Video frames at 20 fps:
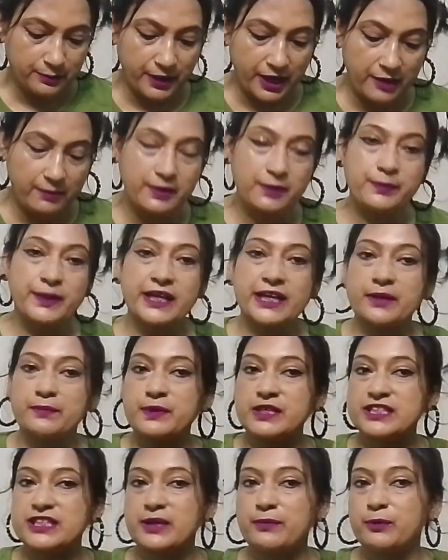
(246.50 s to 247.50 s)
প্রাইমার মেকআপ
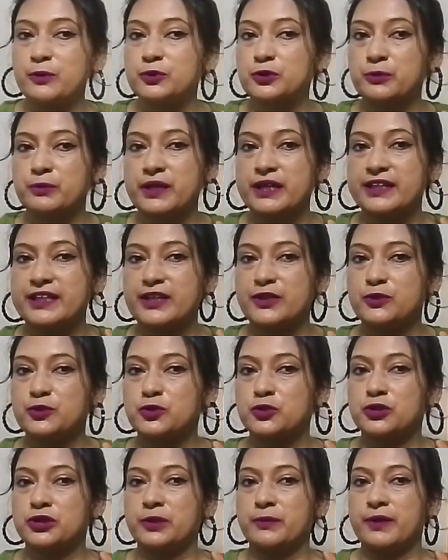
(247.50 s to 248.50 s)
হিসাবেও তোমরা এটা
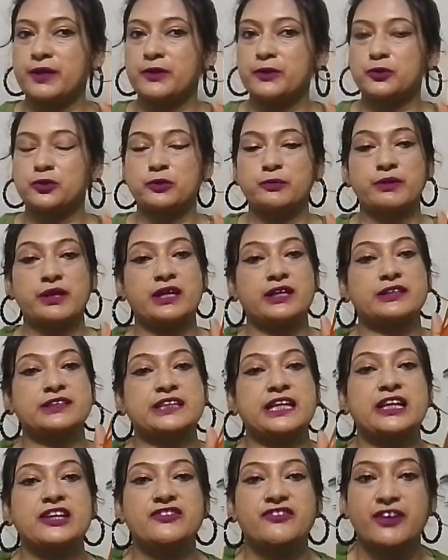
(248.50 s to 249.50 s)
ইউজ করতে পারো তোমরা
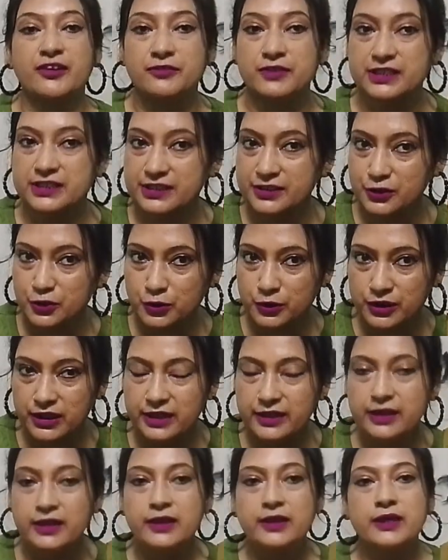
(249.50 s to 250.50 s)
চাইলে ফাউন্ডেশনের
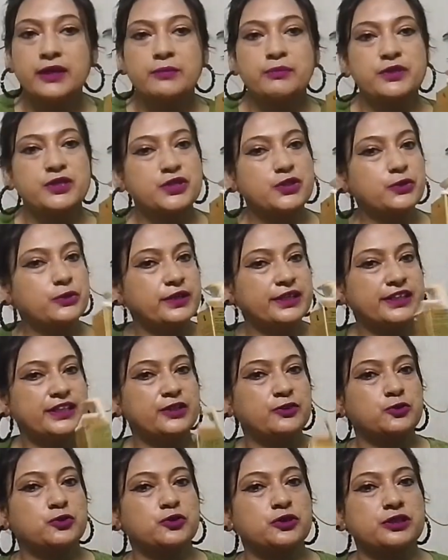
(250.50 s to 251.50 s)
সঙ্গে মিশিয়েও এটা
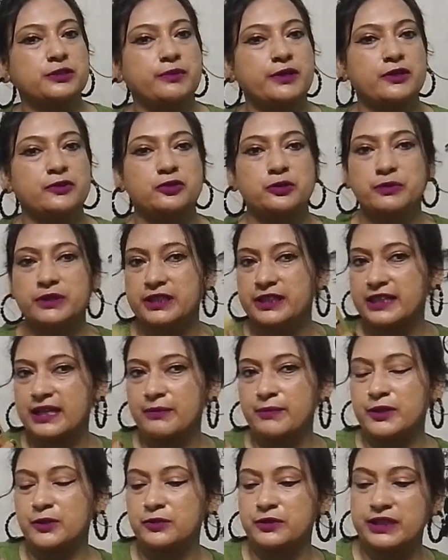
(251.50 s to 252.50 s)
ইউজ করতে পারো তোমাদেরকে
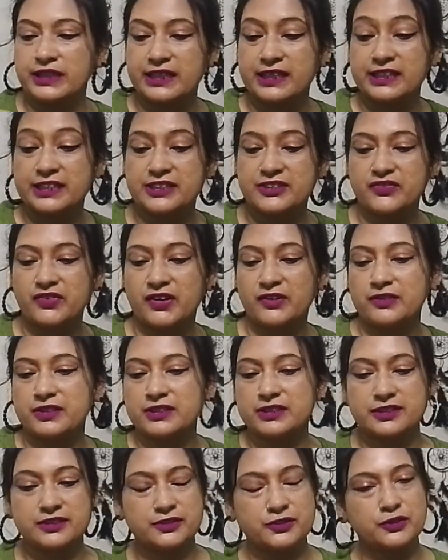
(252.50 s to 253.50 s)
আমি একটু দেখিয়ে দিচ্ছি
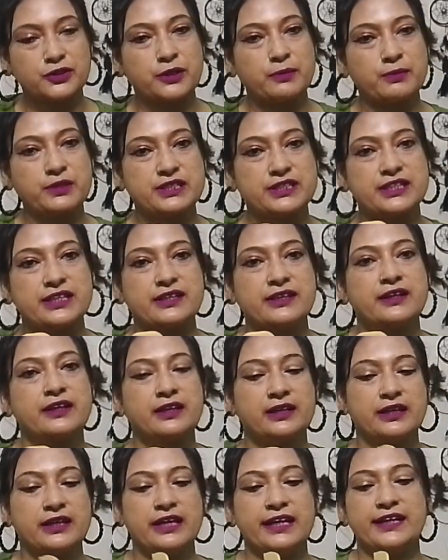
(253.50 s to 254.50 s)
ফাউন্ডেশনের সঙ্গে মিশিয়ে
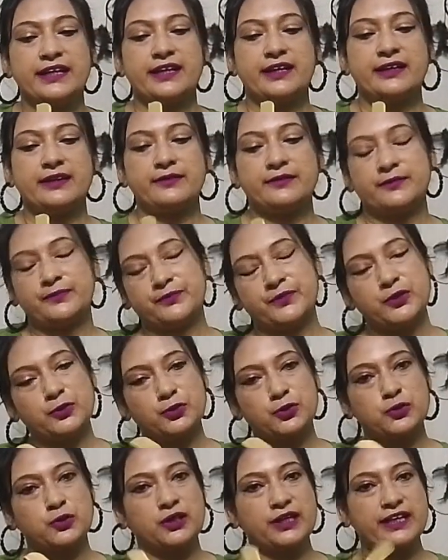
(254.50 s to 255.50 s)
এটা
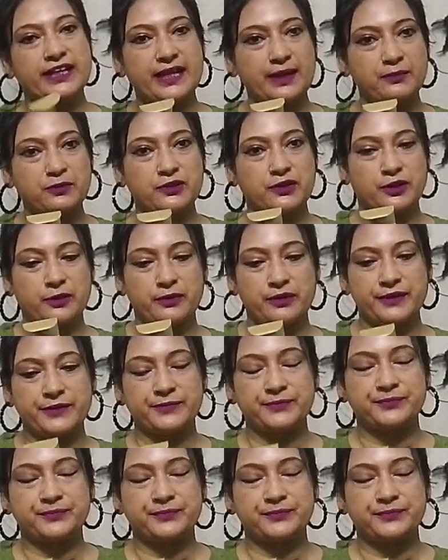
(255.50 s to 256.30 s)
ইউজ করলে কেমন হবে